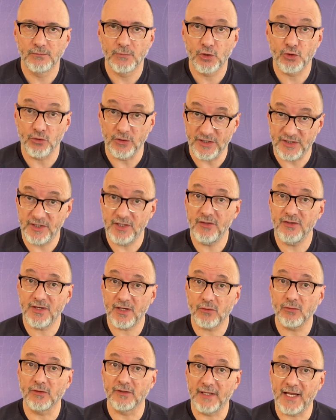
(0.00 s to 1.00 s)
Suicídios
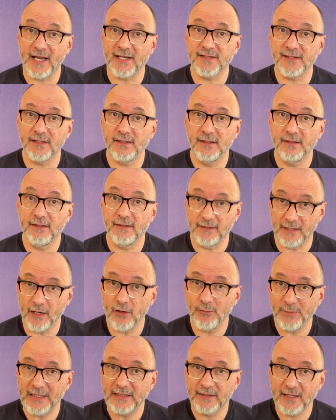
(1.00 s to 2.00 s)
acontecem e tem
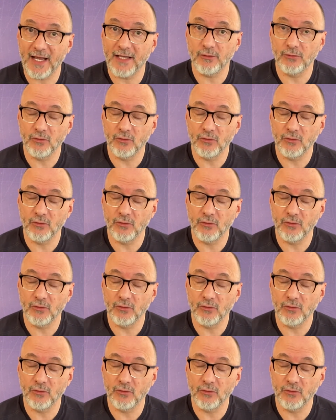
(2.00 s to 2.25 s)
aumentado